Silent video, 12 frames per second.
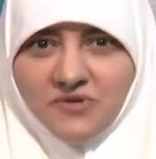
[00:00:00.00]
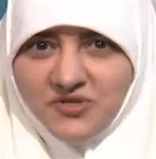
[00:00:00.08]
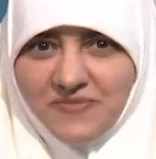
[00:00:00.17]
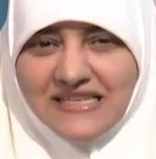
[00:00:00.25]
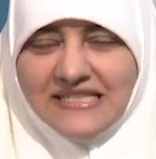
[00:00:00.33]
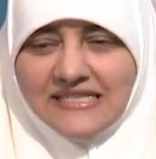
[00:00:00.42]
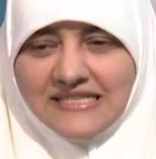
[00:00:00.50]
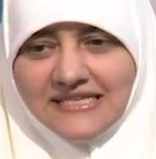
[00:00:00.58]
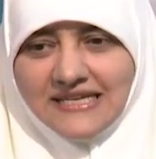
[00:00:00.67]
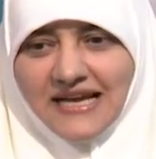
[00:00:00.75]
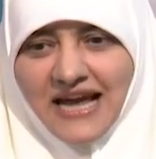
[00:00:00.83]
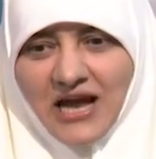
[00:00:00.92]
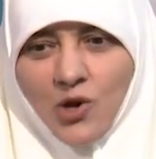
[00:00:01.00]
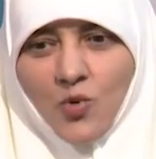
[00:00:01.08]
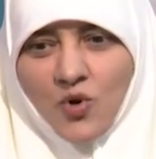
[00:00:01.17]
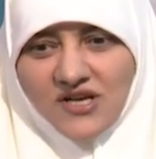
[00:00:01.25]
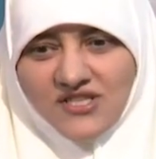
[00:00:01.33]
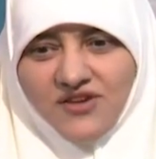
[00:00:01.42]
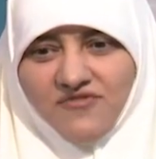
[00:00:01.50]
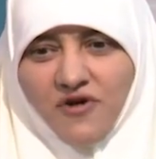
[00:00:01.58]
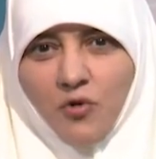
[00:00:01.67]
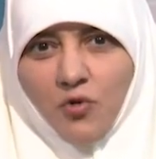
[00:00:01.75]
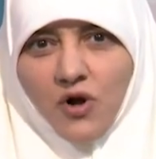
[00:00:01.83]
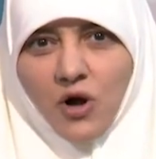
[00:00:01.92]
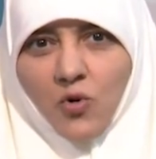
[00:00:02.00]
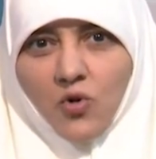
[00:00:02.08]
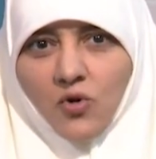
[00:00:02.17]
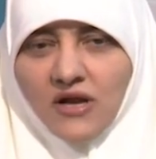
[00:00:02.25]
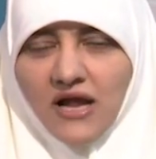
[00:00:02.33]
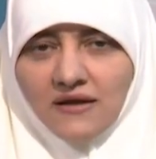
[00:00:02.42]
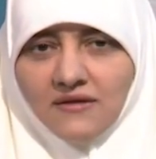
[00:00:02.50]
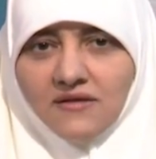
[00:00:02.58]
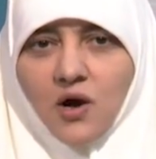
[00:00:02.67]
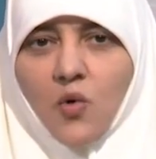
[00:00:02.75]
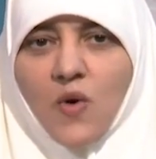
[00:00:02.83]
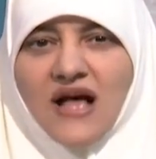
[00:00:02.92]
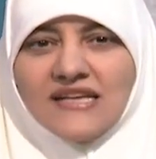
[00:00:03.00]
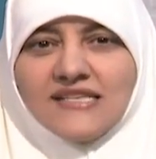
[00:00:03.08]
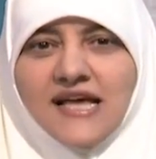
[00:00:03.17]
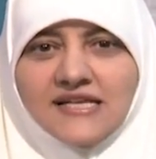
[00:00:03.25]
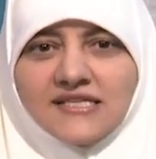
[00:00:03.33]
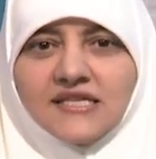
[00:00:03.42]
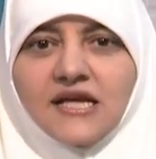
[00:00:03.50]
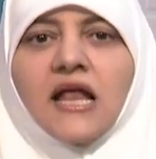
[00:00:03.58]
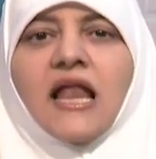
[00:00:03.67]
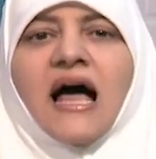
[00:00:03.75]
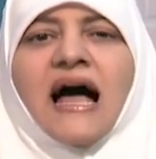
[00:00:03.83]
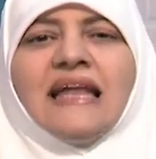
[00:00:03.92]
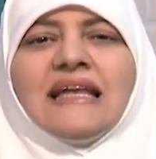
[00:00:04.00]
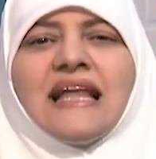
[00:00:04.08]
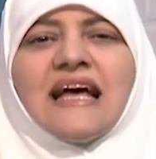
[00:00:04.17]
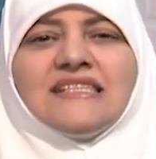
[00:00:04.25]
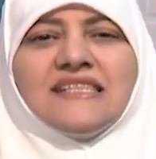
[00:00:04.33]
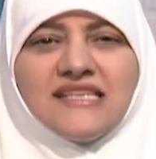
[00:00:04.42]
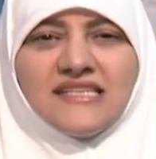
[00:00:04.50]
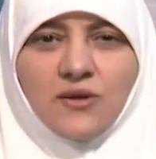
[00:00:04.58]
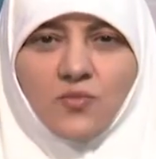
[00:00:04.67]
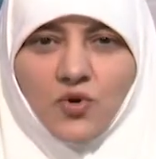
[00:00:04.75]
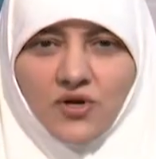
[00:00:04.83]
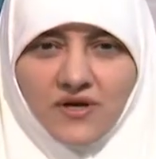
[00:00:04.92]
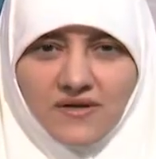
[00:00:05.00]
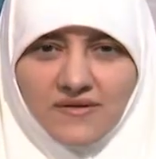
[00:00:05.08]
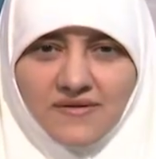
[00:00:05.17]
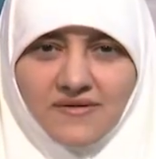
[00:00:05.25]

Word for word: مش بس حلو كصفة وكخلق لا ده هو أساس العدل أساس الملك